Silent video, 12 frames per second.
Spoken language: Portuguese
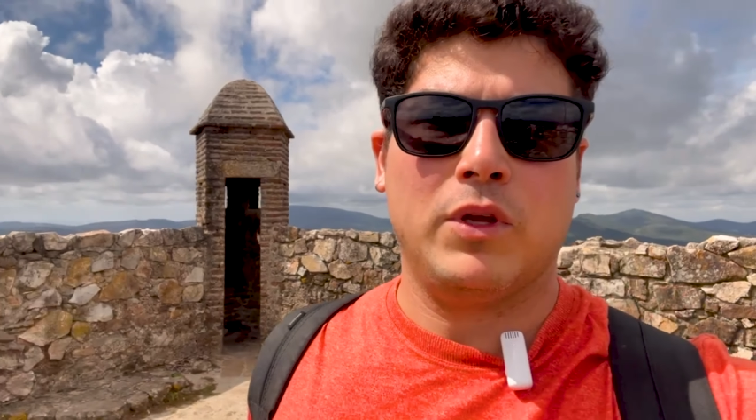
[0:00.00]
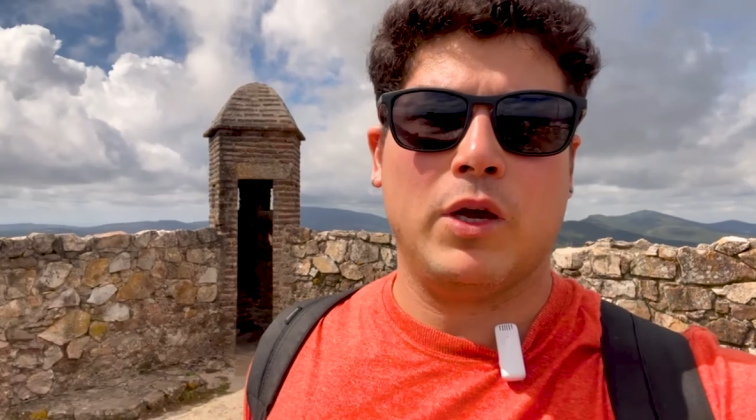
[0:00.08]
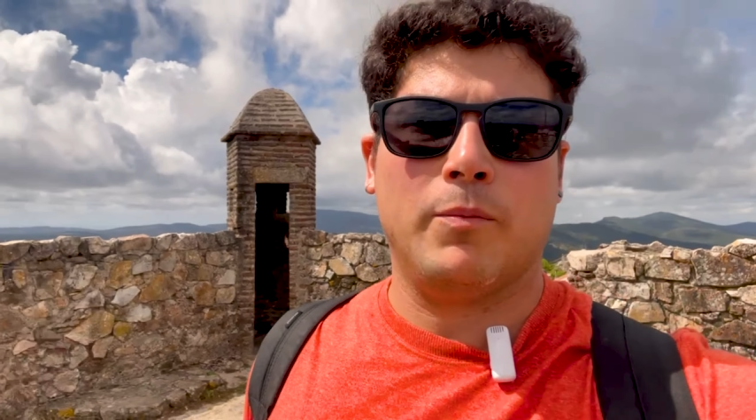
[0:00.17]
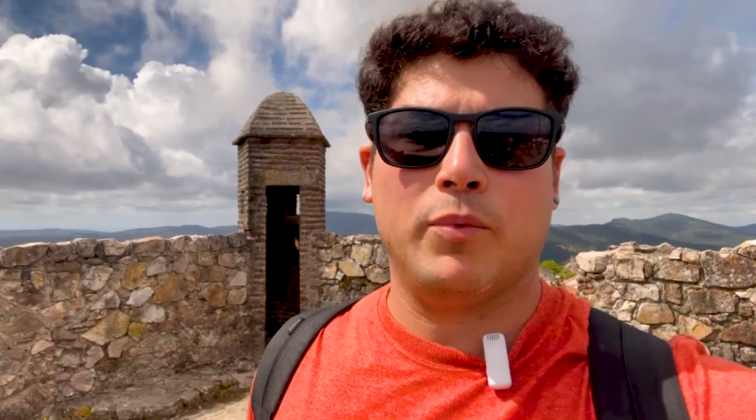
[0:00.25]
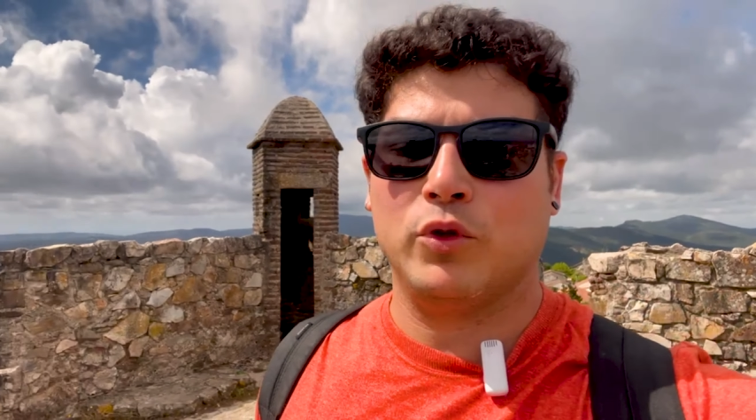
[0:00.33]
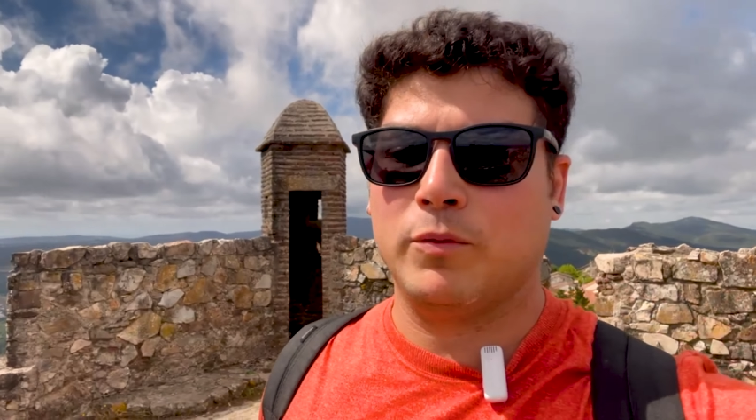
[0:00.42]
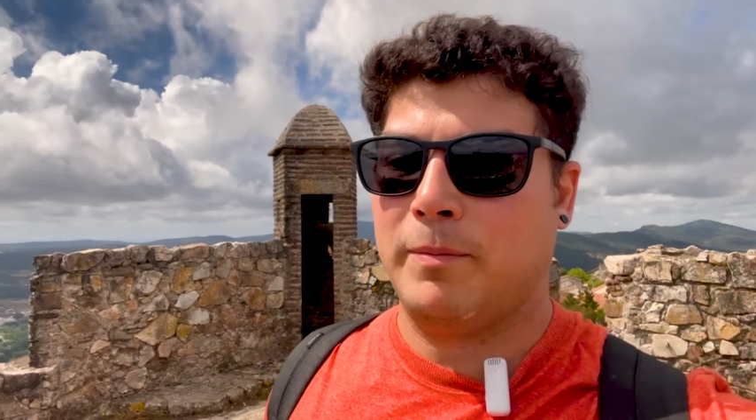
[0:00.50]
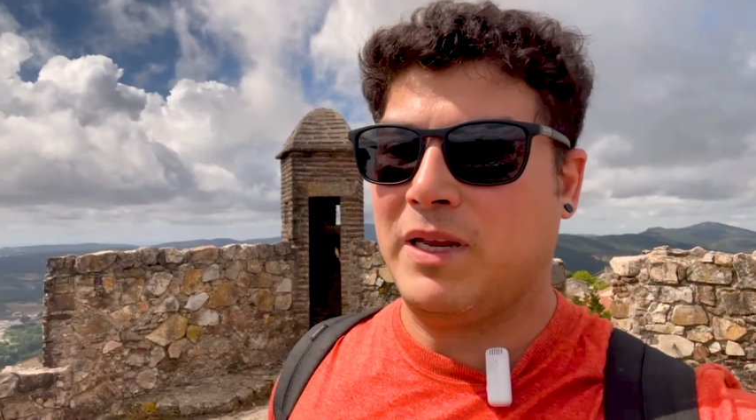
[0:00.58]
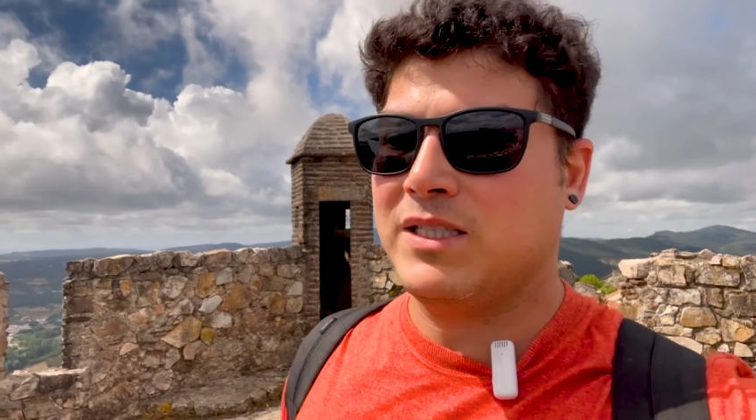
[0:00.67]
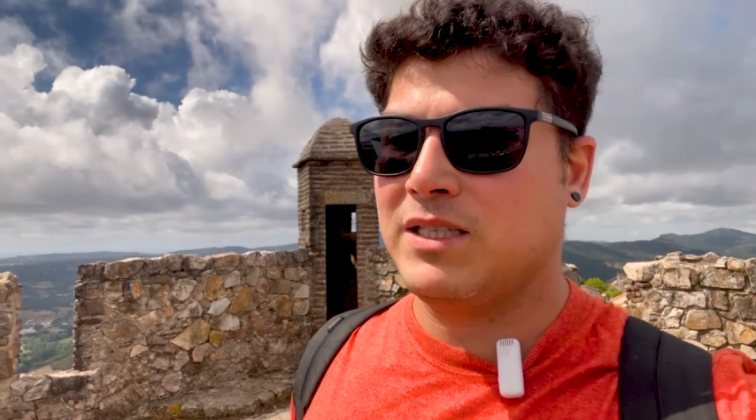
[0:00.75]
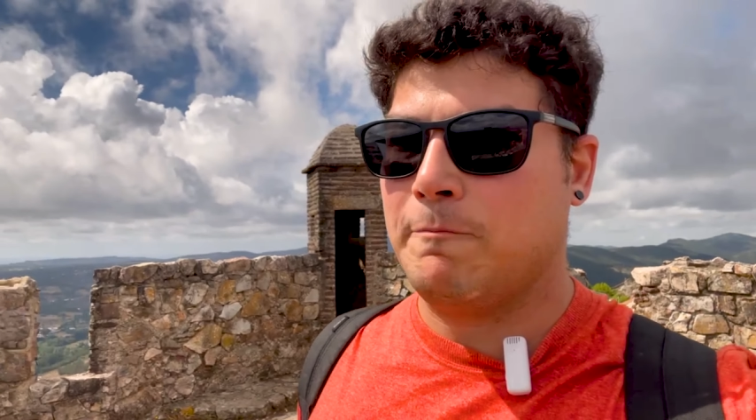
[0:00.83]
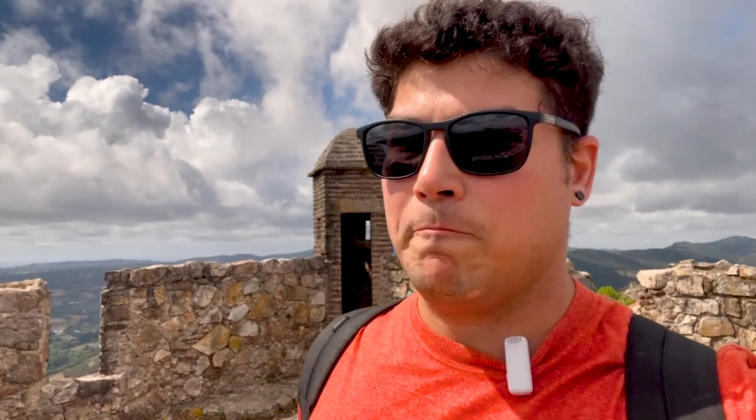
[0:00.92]
que é o ponto
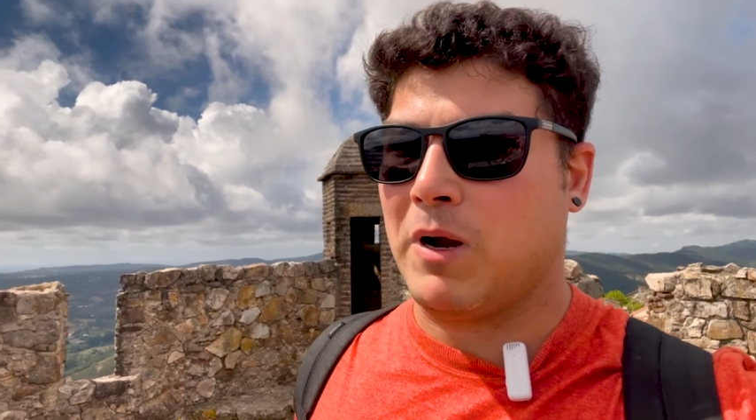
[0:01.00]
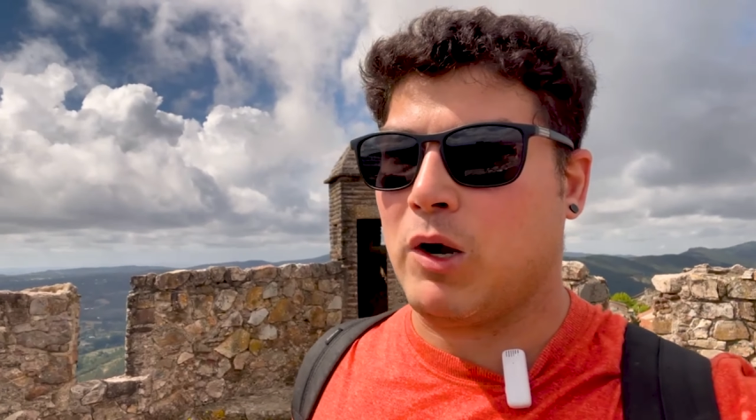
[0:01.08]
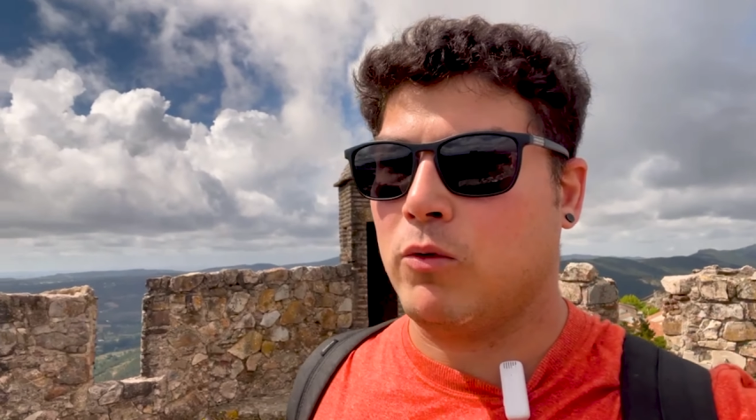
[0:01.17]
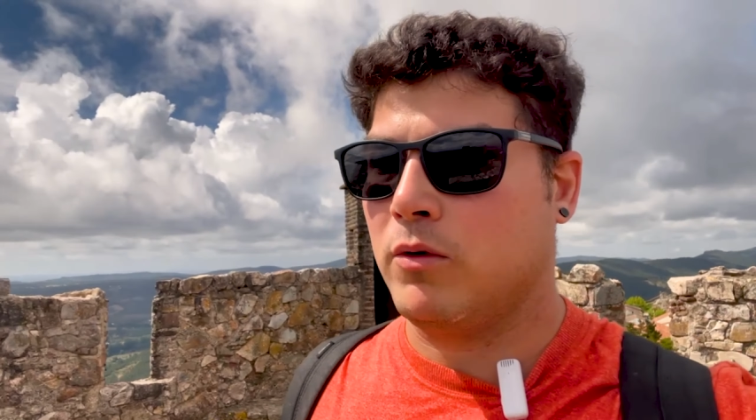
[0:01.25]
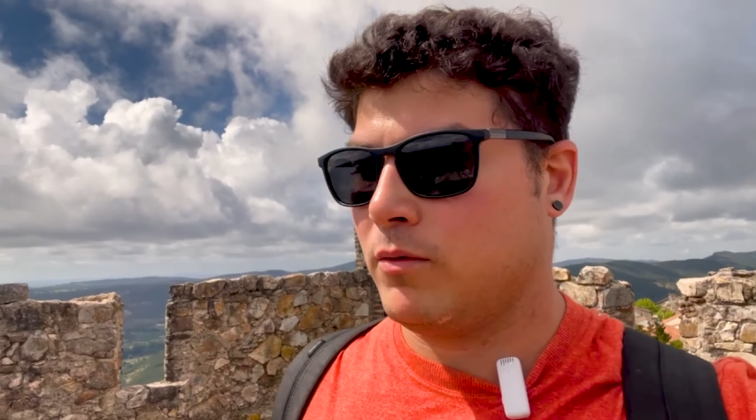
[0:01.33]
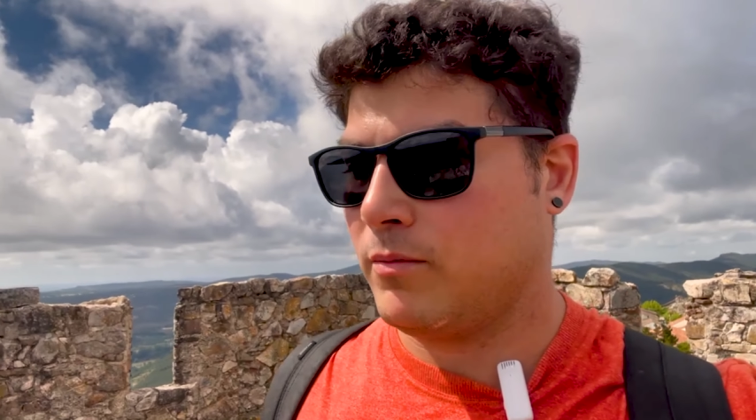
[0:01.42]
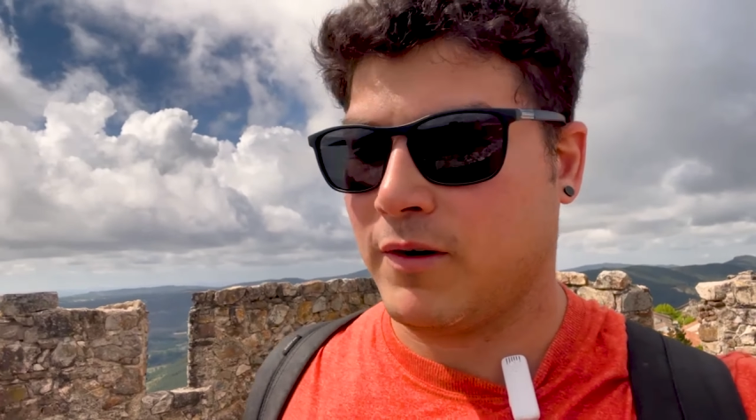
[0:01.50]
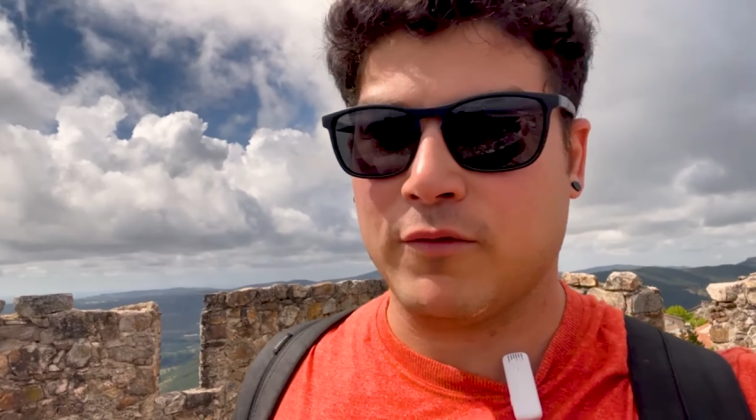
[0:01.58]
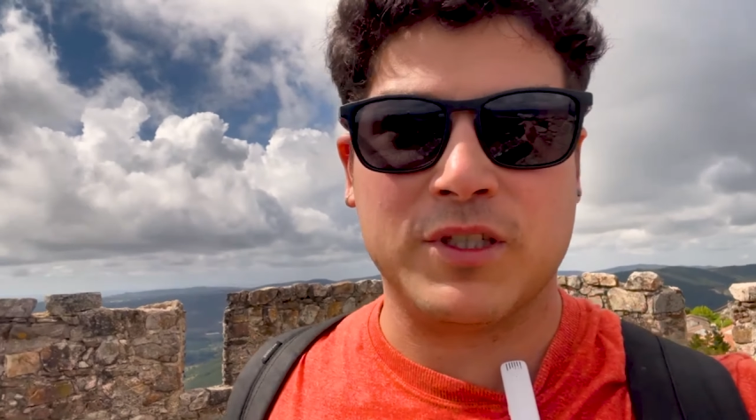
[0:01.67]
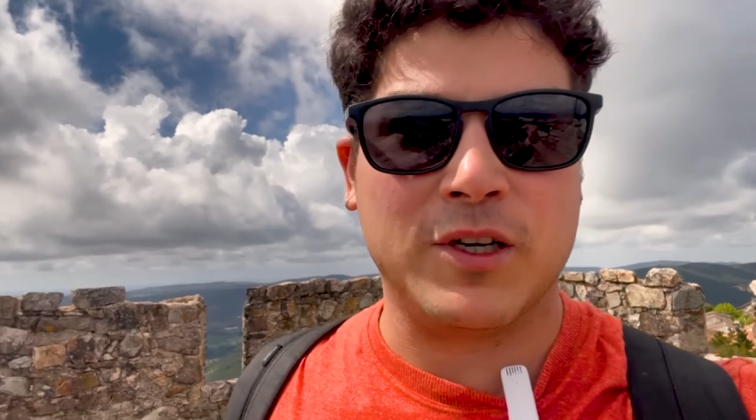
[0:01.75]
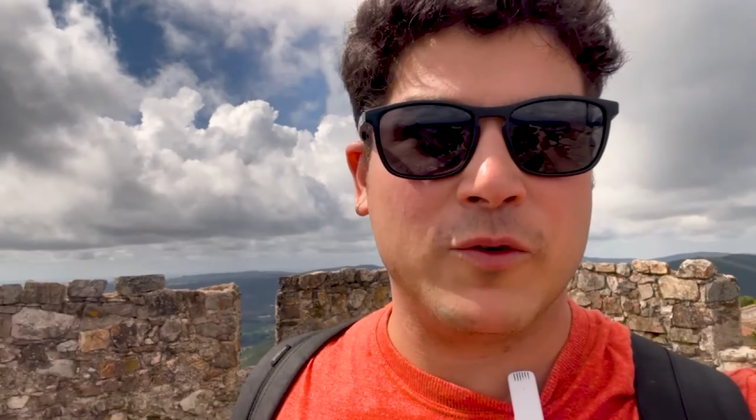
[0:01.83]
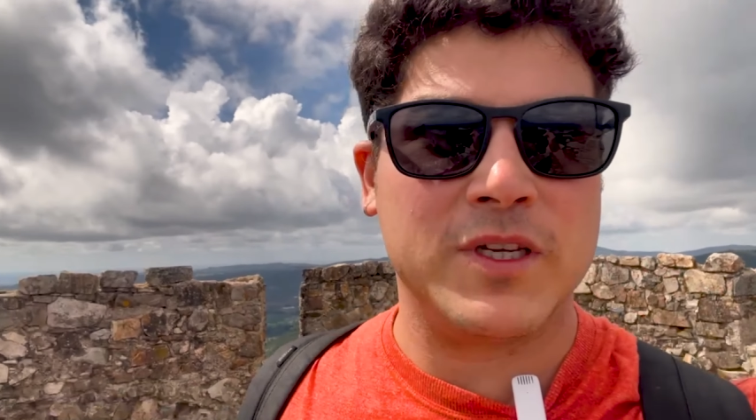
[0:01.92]
principal para
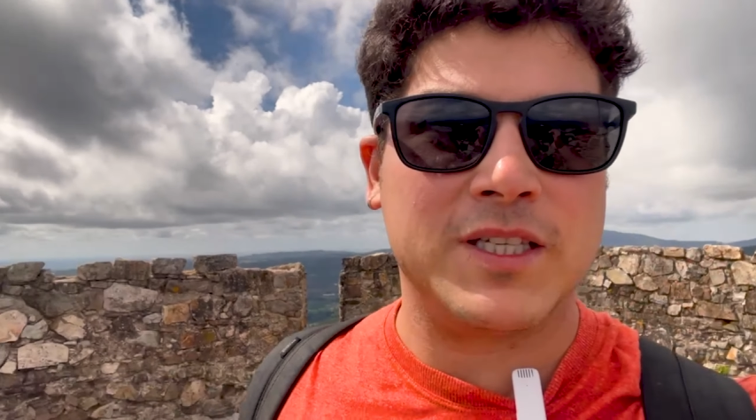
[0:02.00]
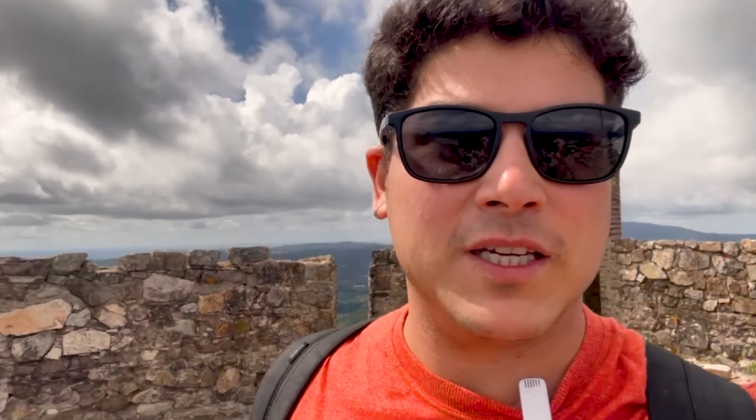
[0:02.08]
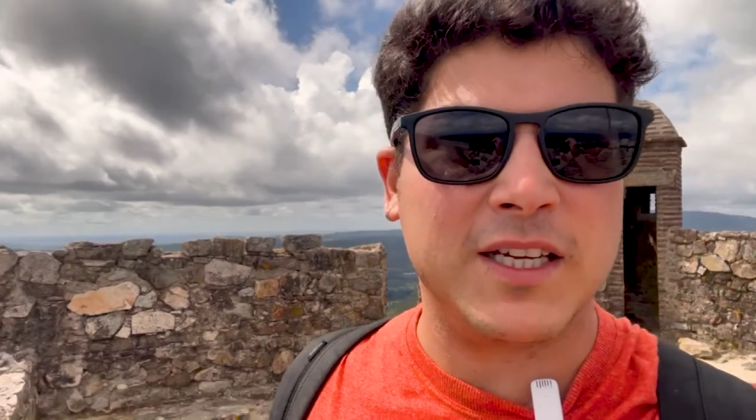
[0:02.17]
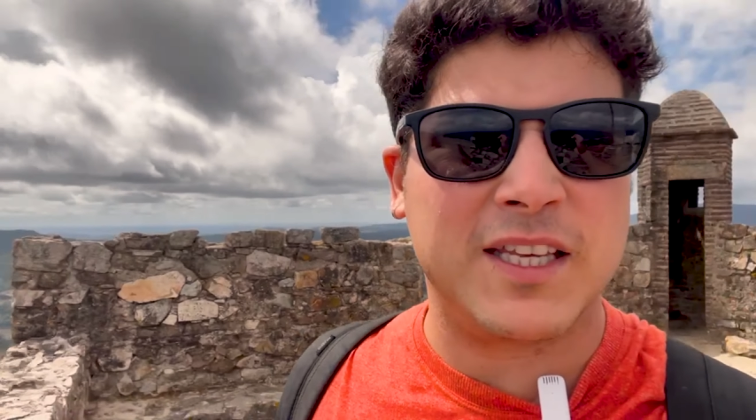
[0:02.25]
você conhecer